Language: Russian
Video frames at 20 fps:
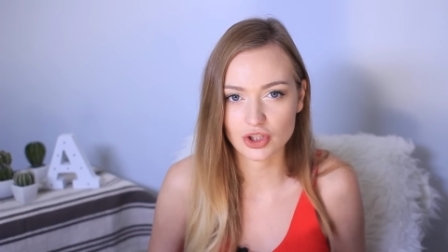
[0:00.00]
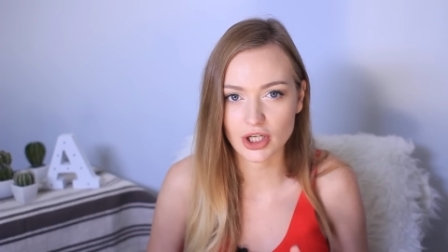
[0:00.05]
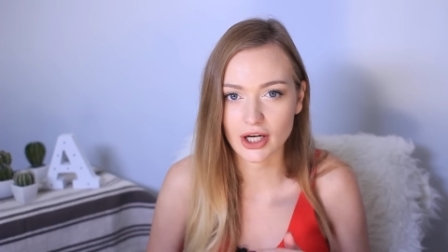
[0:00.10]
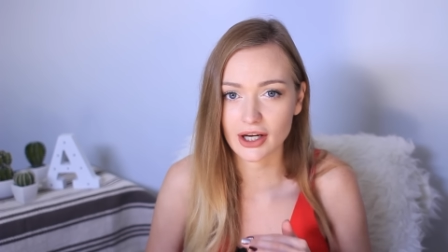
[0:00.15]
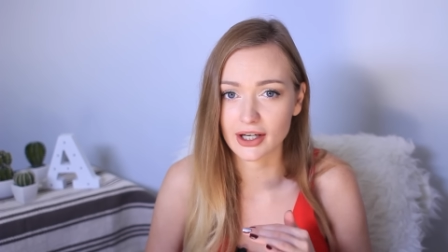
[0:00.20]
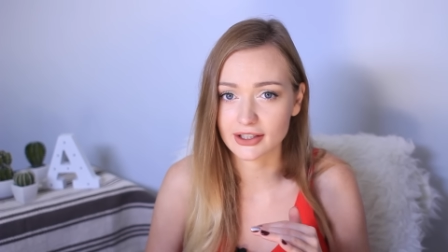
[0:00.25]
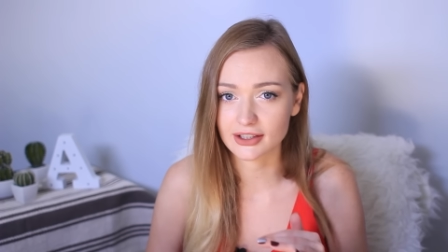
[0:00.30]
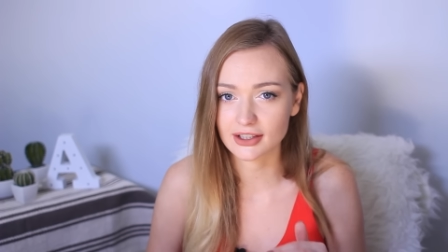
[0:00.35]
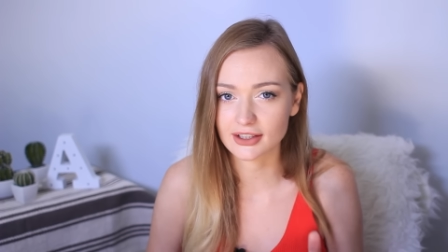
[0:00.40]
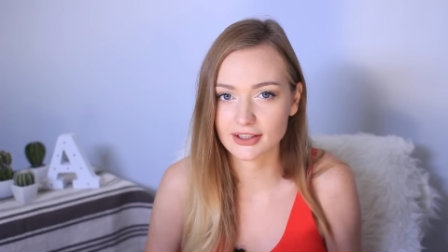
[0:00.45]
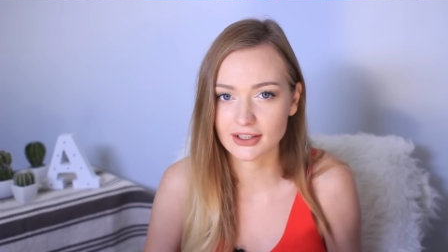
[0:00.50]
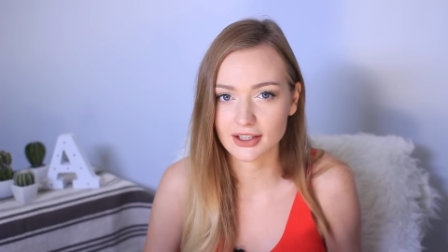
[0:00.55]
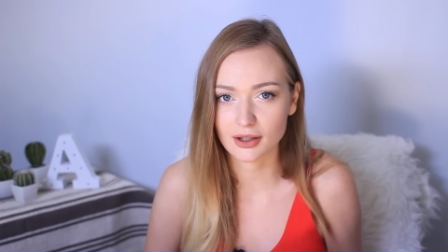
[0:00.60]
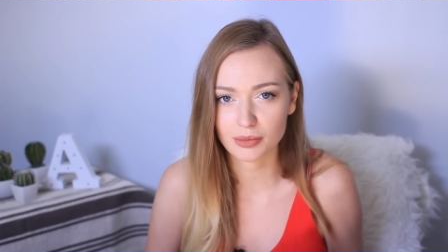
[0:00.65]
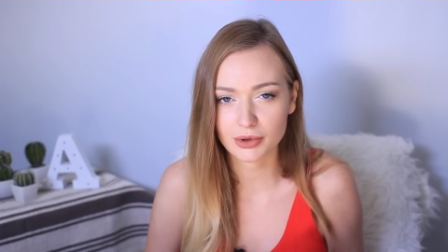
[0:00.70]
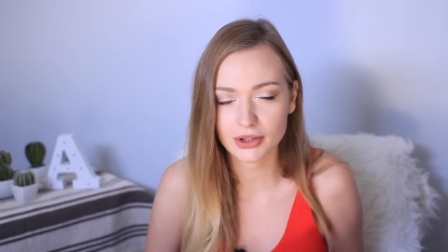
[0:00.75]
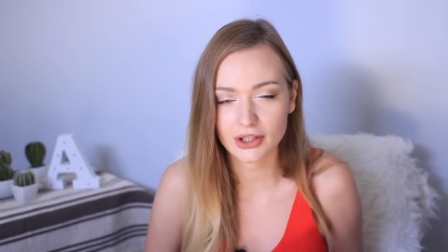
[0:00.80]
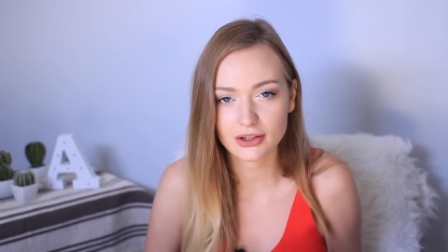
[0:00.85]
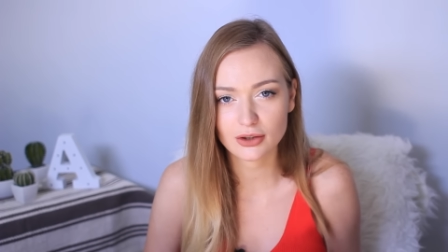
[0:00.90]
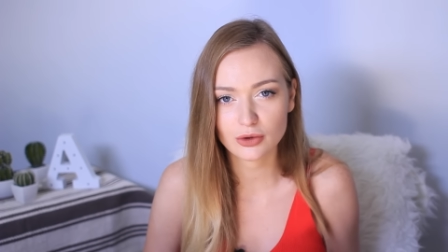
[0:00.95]
чая они
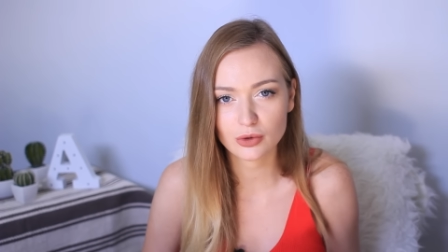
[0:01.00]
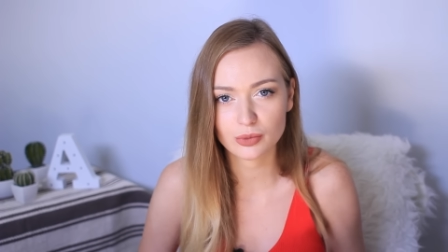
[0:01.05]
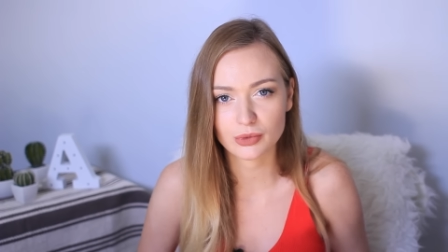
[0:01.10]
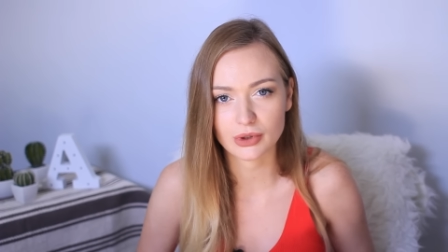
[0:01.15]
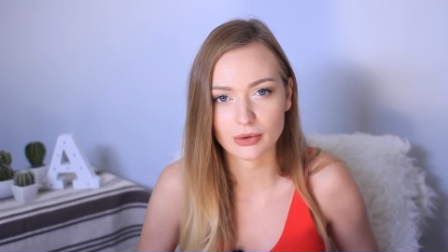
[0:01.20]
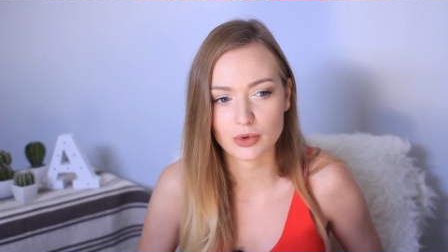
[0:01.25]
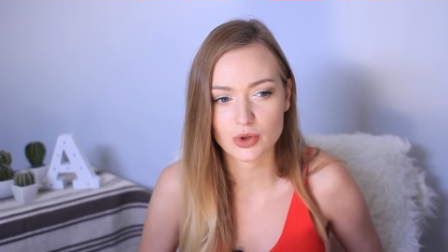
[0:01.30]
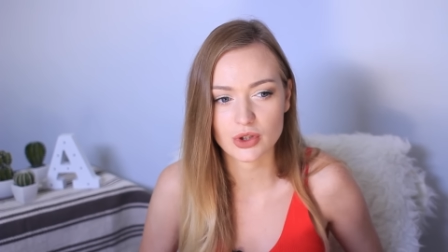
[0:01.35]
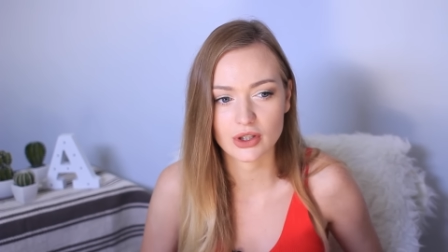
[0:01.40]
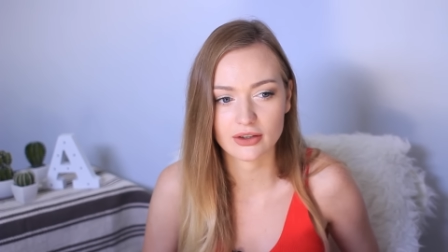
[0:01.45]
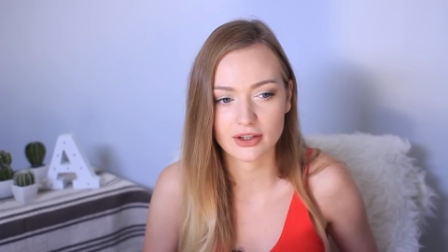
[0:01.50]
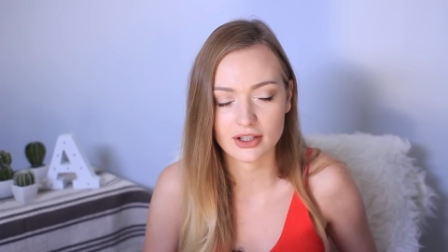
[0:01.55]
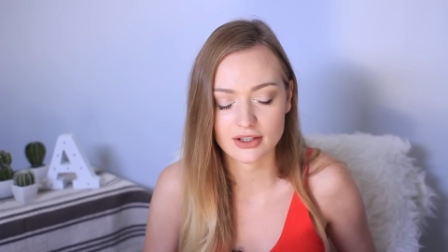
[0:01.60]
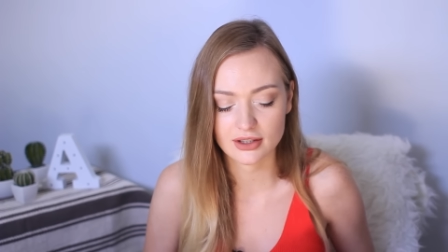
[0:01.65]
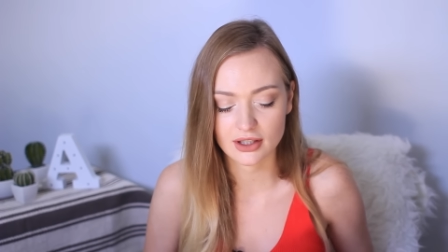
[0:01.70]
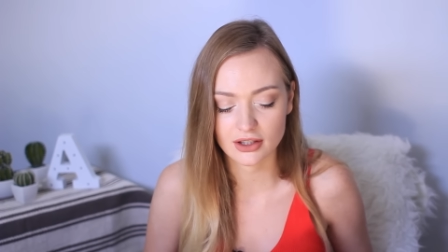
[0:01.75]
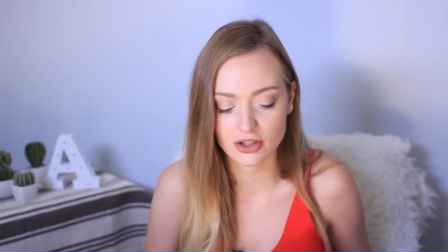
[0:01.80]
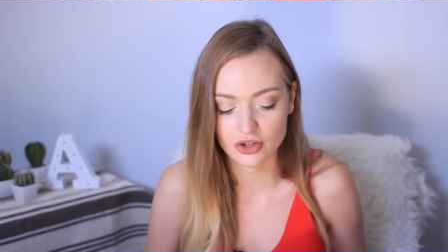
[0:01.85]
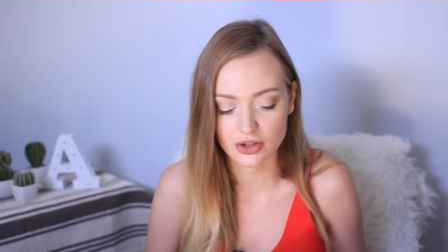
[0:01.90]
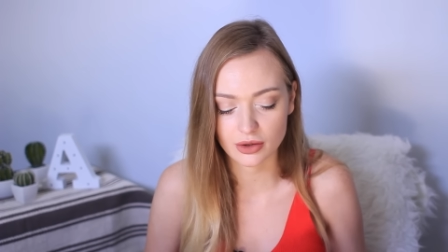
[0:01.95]
не подойдут, потому что они
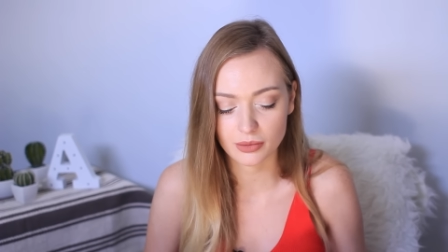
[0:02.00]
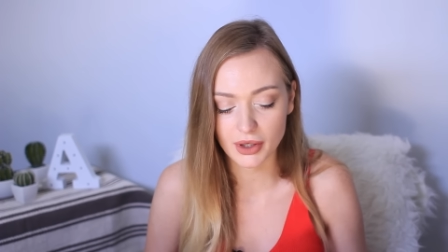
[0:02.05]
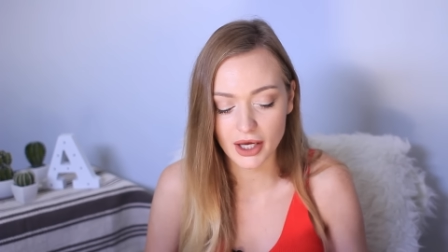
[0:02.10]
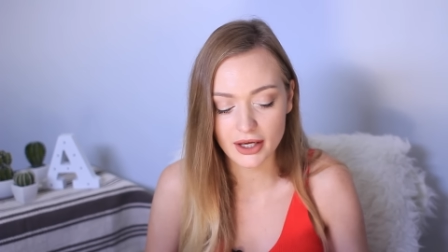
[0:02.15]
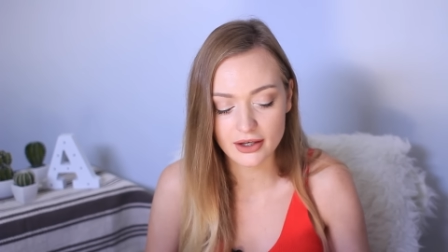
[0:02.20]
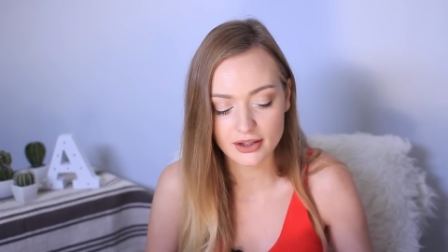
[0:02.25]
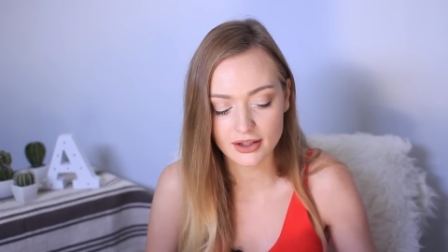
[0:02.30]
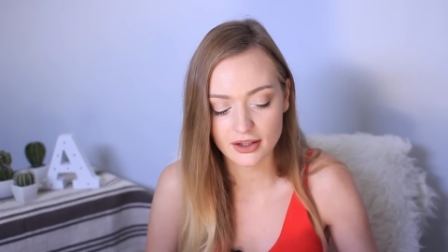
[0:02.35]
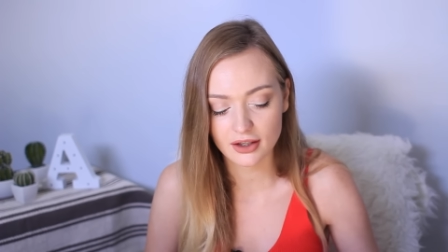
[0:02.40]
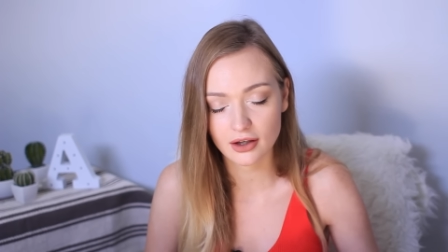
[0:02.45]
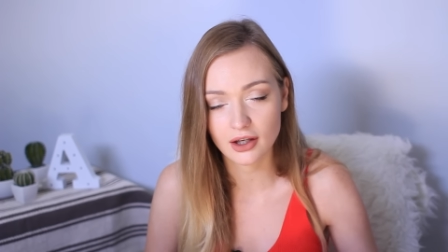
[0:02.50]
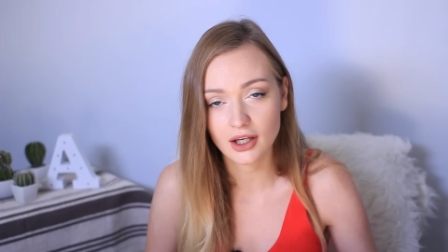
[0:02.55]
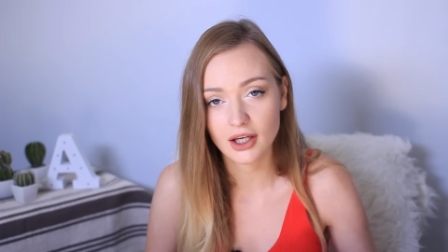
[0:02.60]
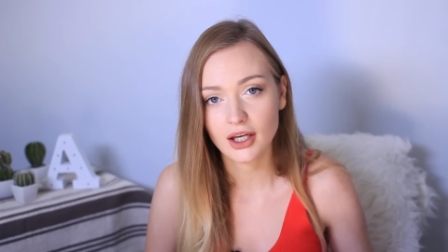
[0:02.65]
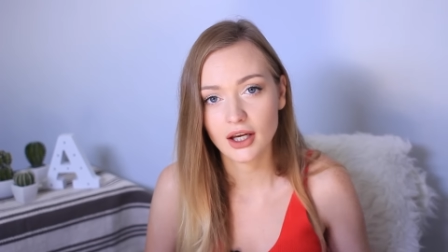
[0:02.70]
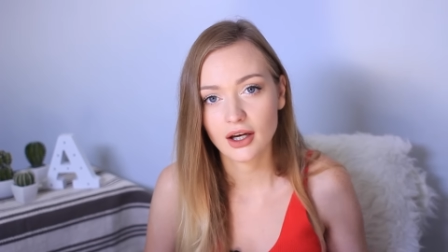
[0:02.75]
достаточно мягкие.